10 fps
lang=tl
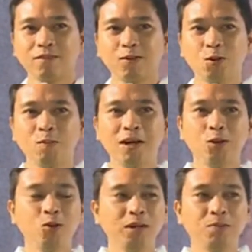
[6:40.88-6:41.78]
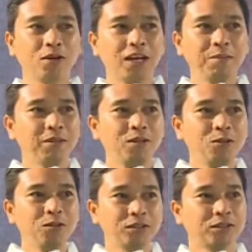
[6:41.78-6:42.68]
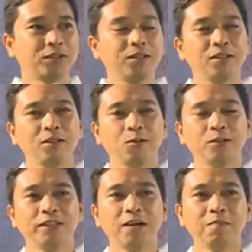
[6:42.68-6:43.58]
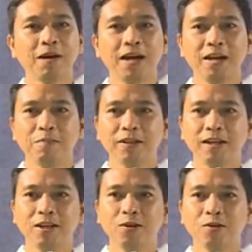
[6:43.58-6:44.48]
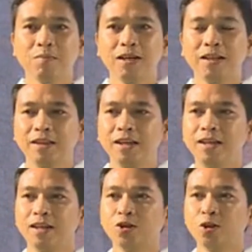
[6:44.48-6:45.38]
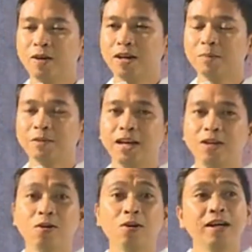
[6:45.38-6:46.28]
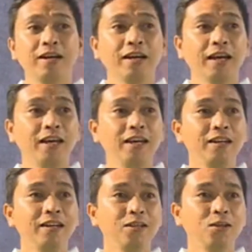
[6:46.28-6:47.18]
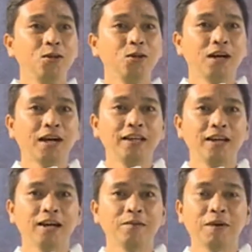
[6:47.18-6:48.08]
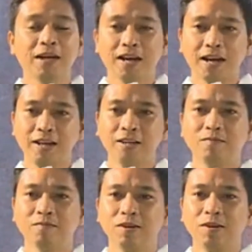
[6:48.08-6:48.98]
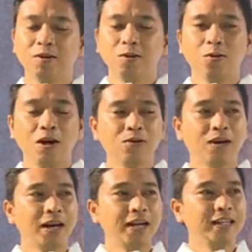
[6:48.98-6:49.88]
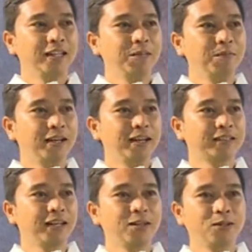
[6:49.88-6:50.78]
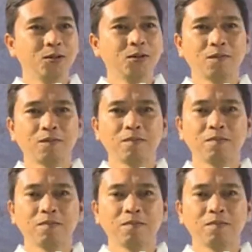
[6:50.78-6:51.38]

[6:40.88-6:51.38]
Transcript: two by two and proclaim the news. Kung saang bahay man kayo manatili at tumanggap sa inyo, kainin ninyo yung kanilang pagkain. Kung anong kaya nilang ibigay sa inyo,